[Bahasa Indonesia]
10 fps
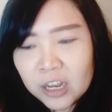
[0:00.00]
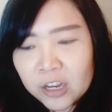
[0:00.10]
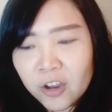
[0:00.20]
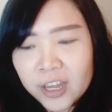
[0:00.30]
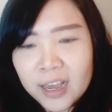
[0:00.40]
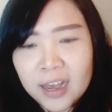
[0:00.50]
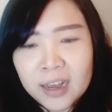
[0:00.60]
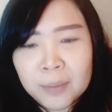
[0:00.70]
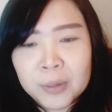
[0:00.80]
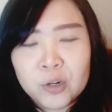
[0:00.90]
kok ya
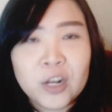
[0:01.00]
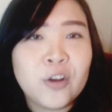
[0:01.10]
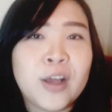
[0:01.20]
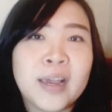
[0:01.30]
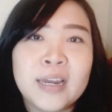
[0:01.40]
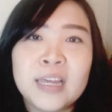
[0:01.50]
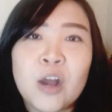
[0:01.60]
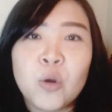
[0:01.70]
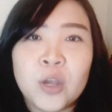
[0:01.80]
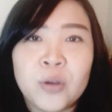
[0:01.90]
kebetulan orang ini
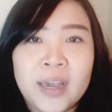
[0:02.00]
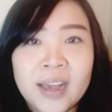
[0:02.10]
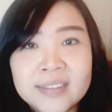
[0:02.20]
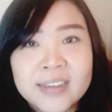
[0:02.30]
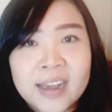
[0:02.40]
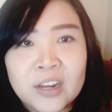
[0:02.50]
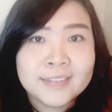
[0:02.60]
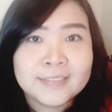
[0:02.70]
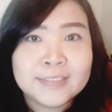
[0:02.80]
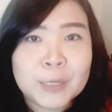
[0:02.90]
ya oke oke aja gitu.
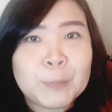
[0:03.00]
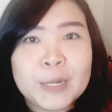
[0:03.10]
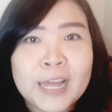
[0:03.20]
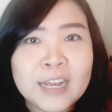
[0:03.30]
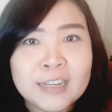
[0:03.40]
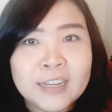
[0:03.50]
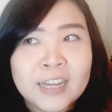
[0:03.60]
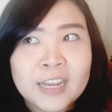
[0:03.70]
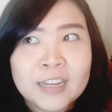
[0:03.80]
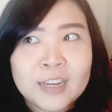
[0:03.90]
dia bilang
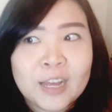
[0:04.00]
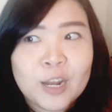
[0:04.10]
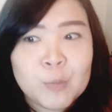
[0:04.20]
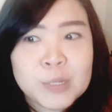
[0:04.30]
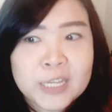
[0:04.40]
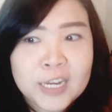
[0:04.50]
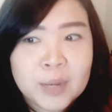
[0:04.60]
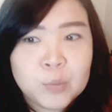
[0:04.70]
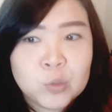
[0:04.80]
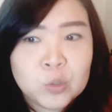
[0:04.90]
kalau misalnya
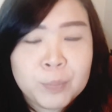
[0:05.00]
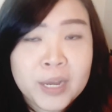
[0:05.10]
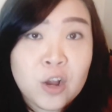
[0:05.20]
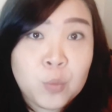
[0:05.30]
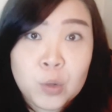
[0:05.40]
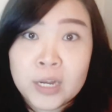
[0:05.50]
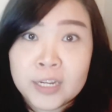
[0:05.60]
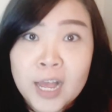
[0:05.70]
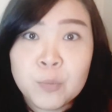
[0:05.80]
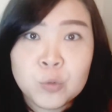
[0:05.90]
kamu pegang omongan
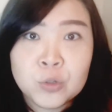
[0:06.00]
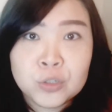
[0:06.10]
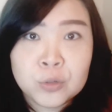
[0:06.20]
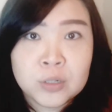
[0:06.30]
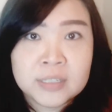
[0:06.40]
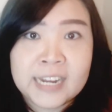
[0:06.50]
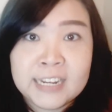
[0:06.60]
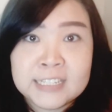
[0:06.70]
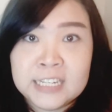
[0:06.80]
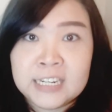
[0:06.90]
kamu untuk
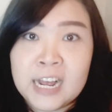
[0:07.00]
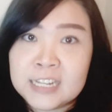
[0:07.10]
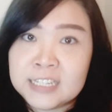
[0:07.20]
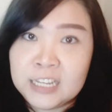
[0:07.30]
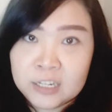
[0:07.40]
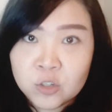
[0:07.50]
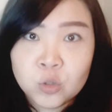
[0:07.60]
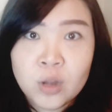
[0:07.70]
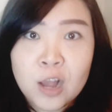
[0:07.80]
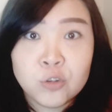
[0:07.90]
datang sini tanggal
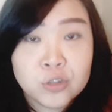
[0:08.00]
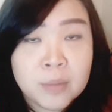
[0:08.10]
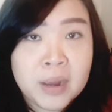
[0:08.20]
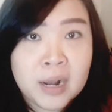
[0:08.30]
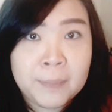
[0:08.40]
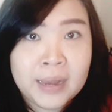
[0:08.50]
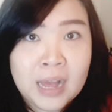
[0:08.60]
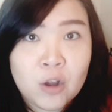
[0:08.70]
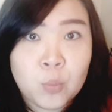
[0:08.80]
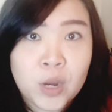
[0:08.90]
segitu, aku juga bakal
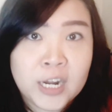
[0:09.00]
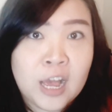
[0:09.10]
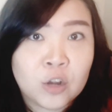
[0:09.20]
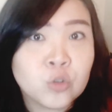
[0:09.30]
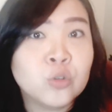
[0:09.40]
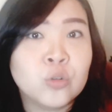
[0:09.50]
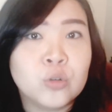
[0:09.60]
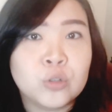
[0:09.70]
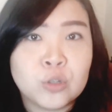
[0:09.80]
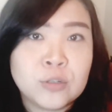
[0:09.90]
pegang omongan aku
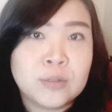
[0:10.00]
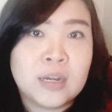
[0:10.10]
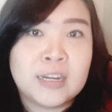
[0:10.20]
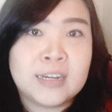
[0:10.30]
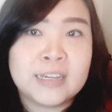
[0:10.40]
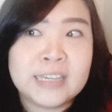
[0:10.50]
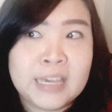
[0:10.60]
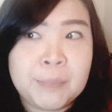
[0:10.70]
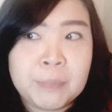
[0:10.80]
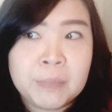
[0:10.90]
untuk uh,
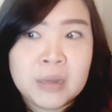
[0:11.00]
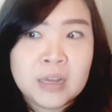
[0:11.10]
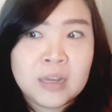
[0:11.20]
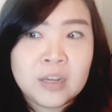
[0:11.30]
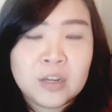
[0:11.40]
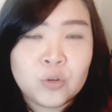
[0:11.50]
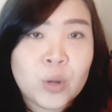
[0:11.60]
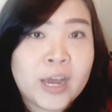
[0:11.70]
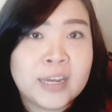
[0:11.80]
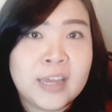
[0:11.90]
keep
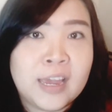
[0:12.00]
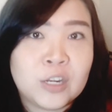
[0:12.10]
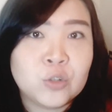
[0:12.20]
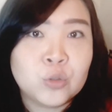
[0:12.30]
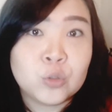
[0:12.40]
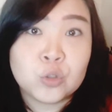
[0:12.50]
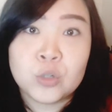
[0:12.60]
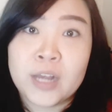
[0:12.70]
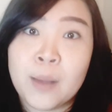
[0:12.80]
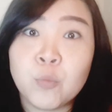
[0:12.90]
ruangannya itu
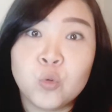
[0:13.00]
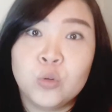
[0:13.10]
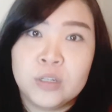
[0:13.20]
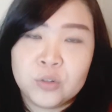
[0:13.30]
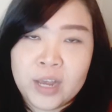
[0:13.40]
untuk kamu gitu